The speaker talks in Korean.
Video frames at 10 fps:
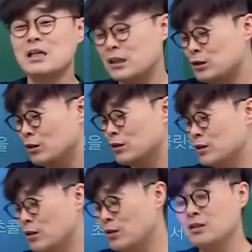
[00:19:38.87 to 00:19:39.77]
있죠
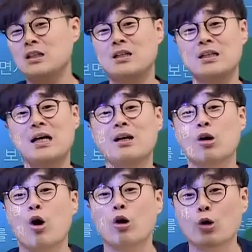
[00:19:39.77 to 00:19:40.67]
그런 것들을 이렇게 딱
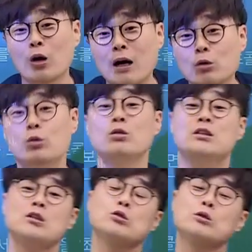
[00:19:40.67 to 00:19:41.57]
걸어갖고
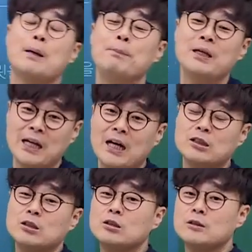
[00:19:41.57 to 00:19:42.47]
드셔도 됩니다
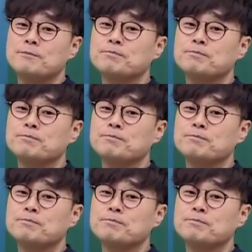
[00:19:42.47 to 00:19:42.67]
아셨죠